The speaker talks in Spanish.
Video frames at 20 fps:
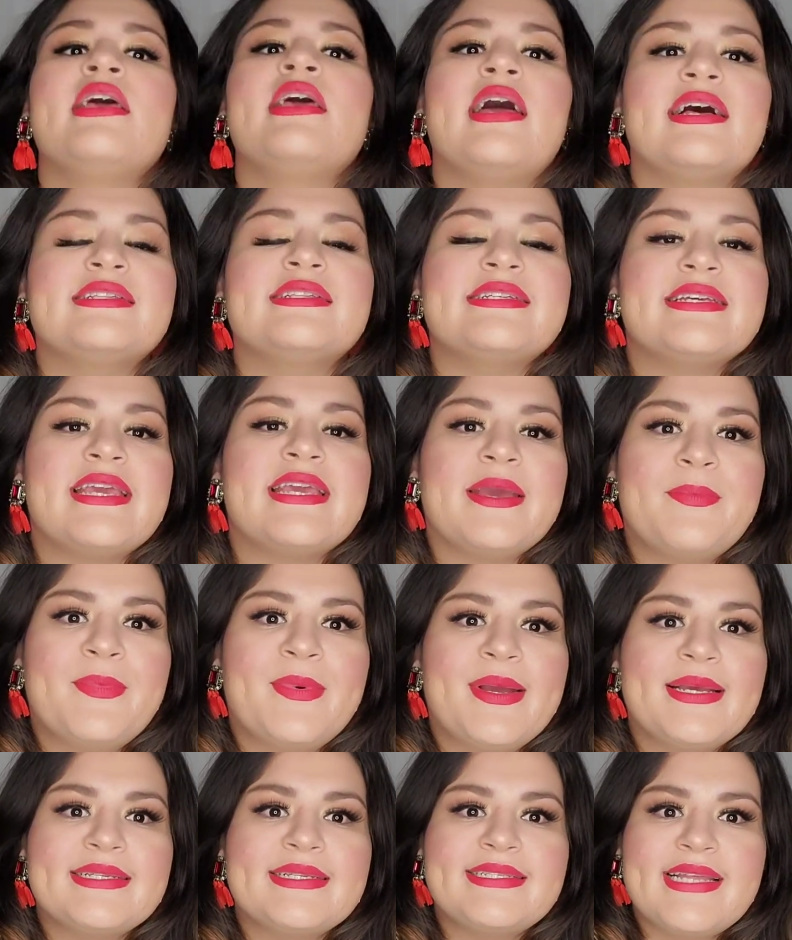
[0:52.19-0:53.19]
así que
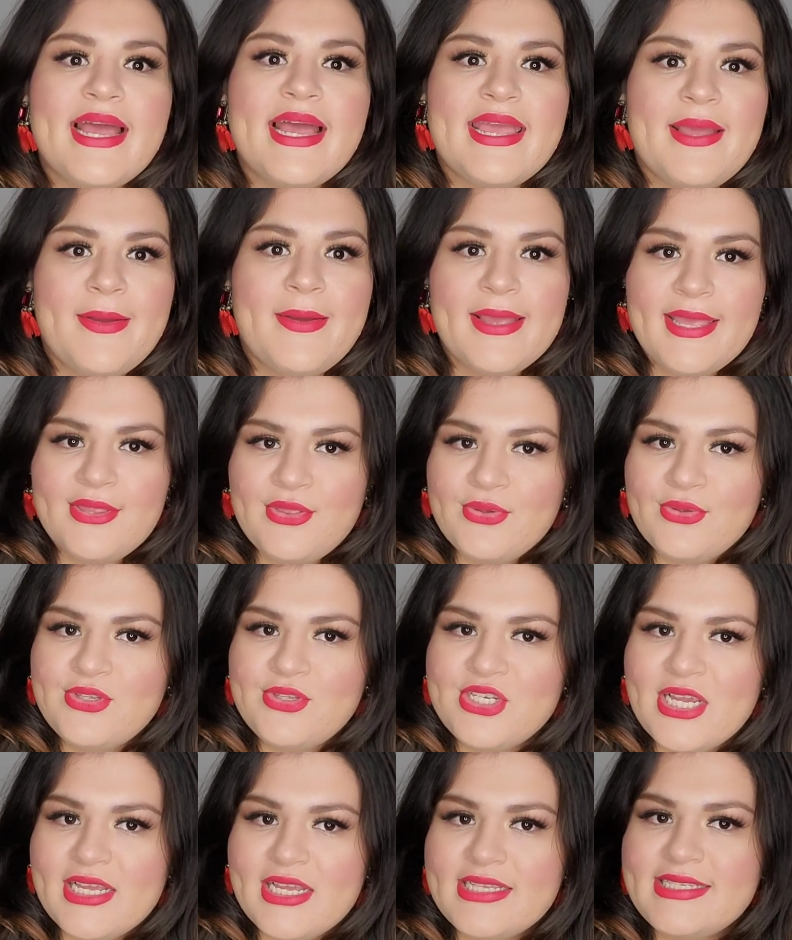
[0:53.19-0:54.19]
pues allá abajito,
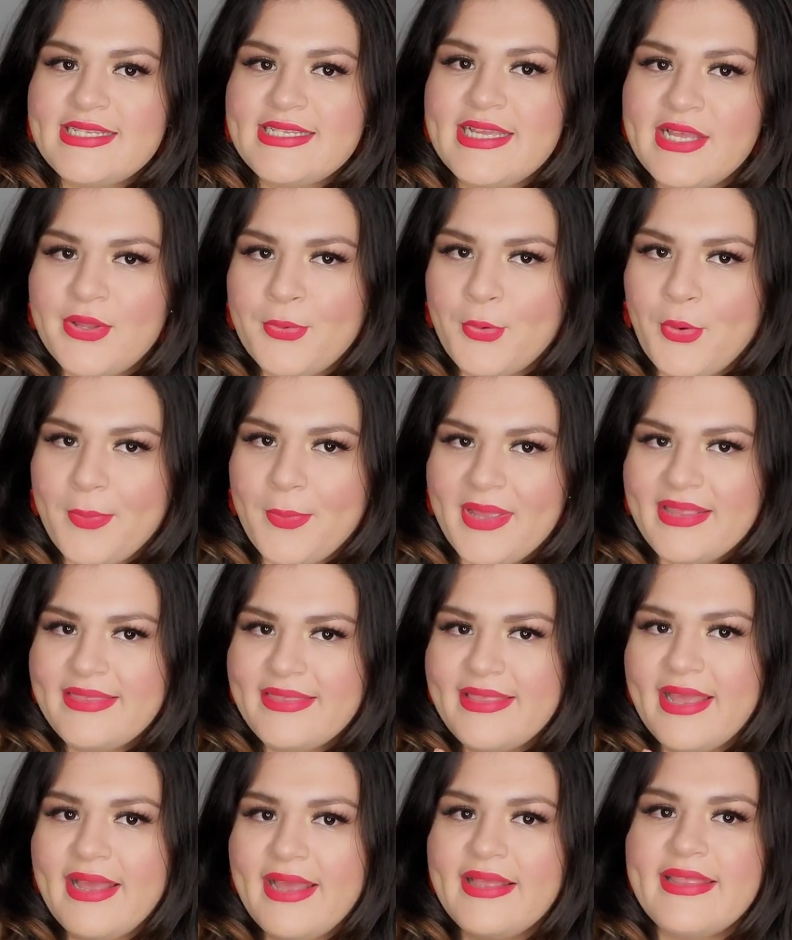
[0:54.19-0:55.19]
chicas,
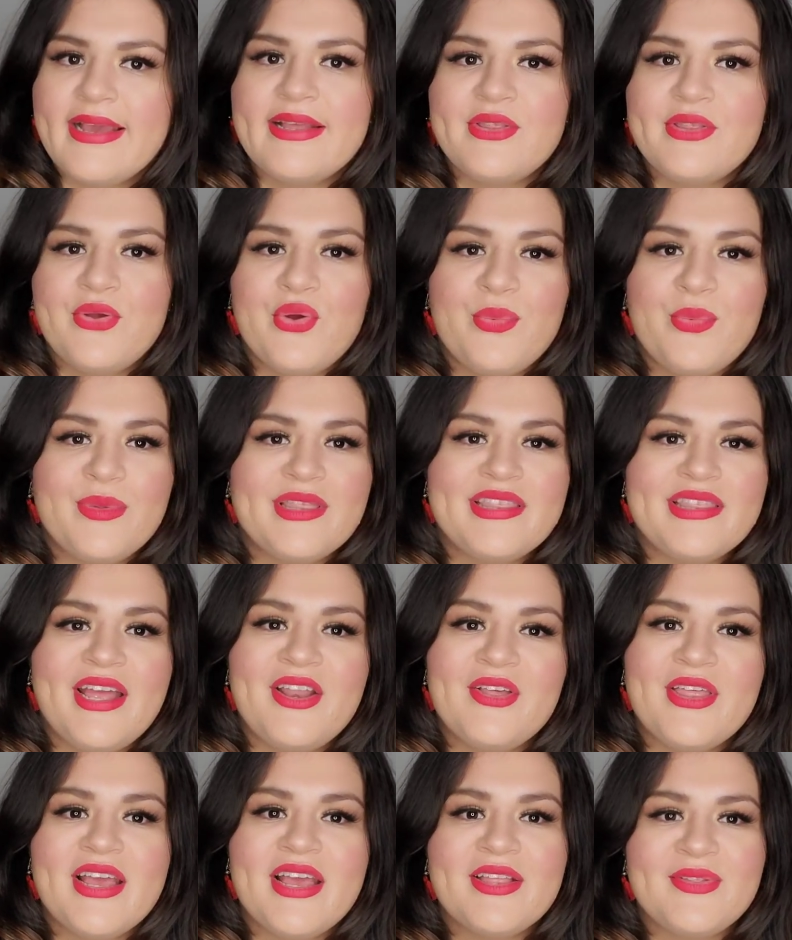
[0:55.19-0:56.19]
comenta, deja tu
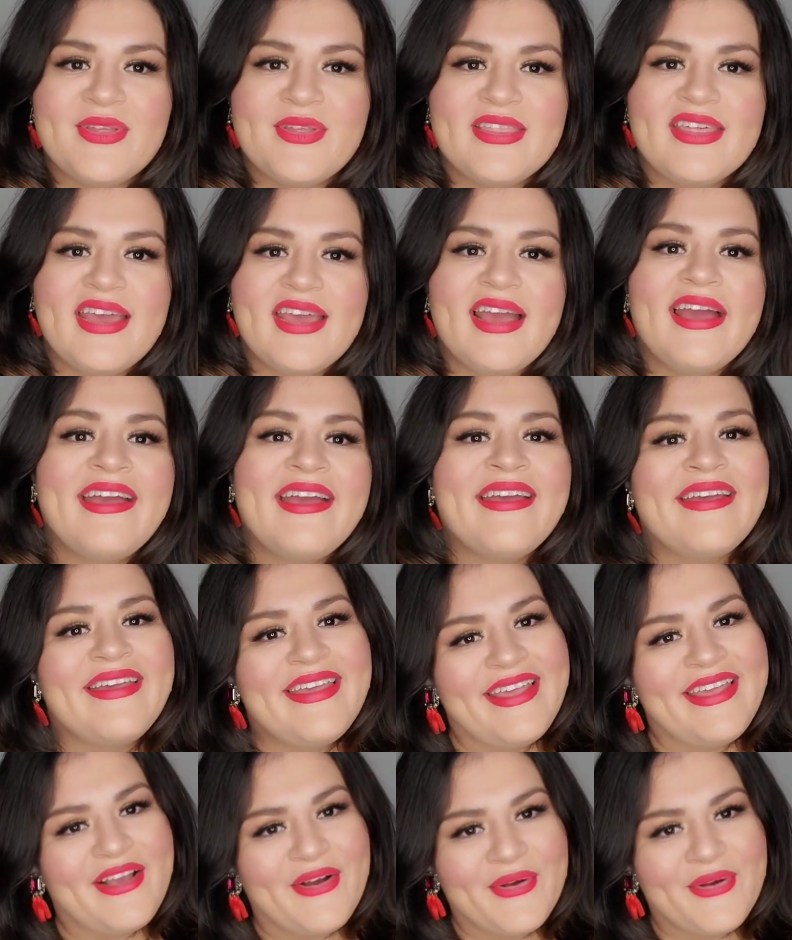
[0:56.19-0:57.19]
comentario, deja tu idea
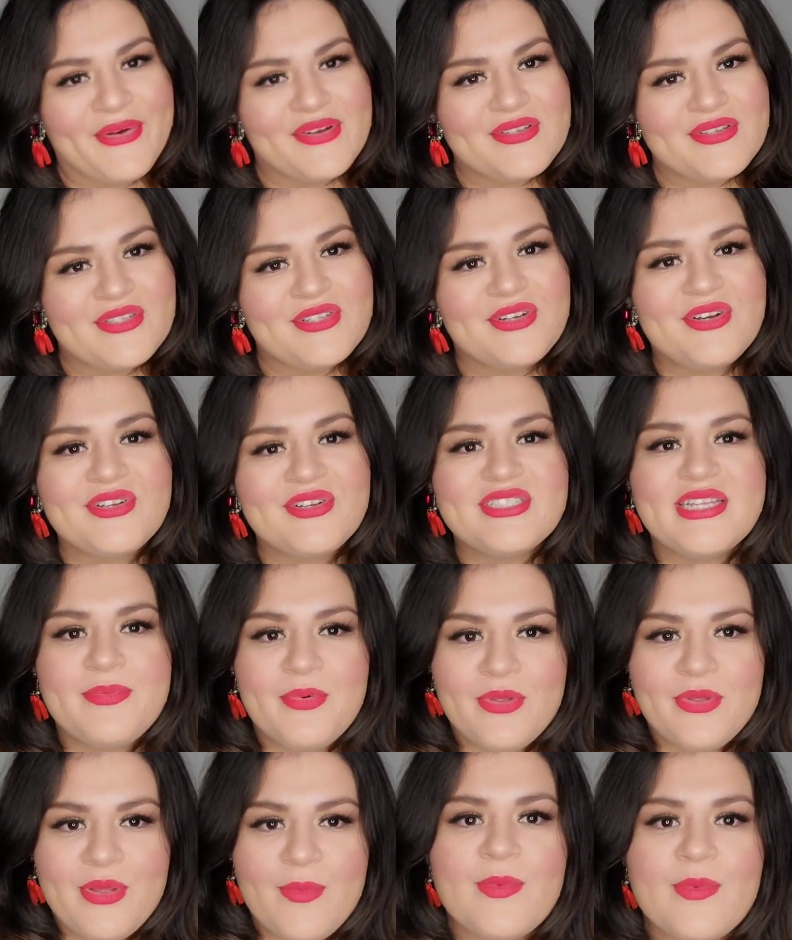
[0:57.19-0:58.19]
y con gusto, si
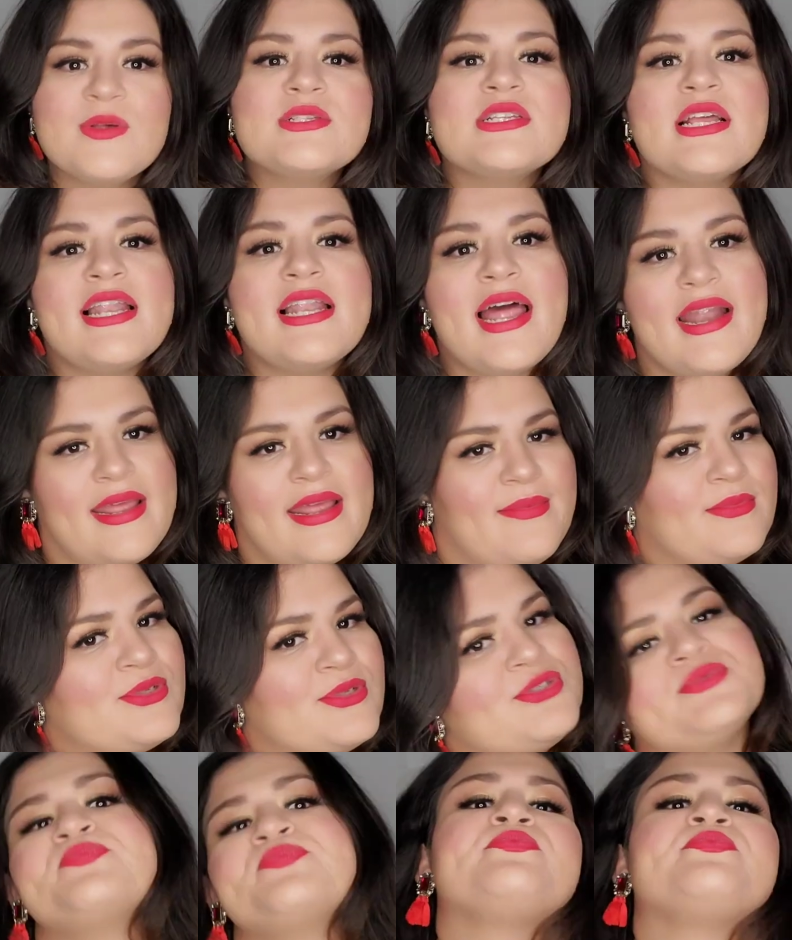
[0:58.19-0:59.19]
podemos, la
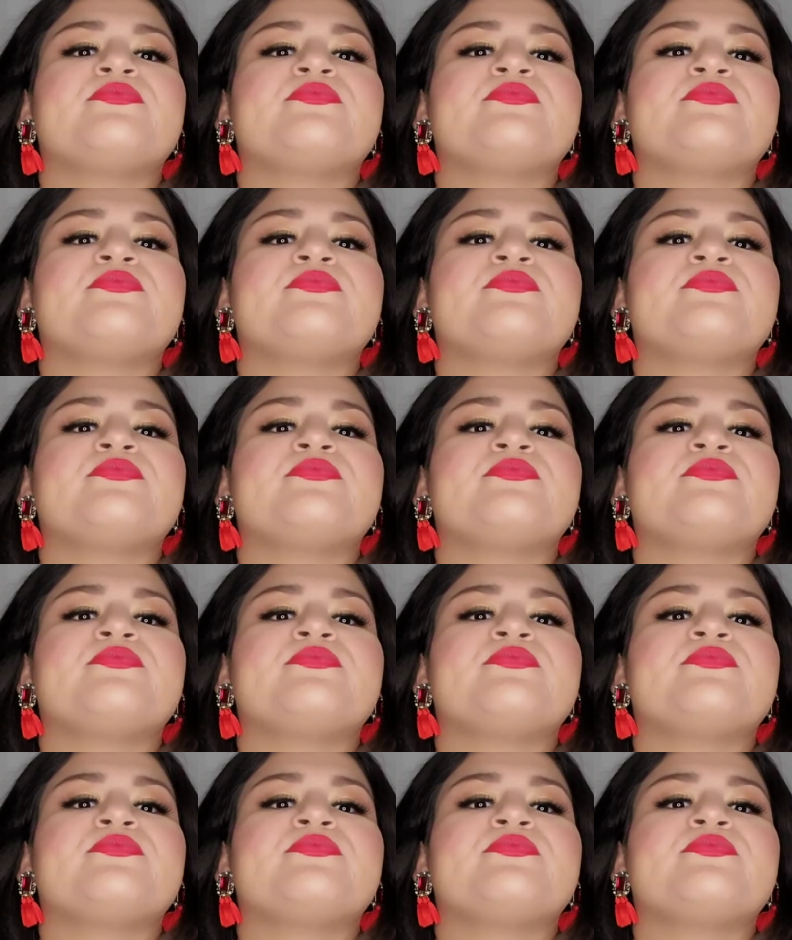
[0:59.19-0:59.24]
haremos.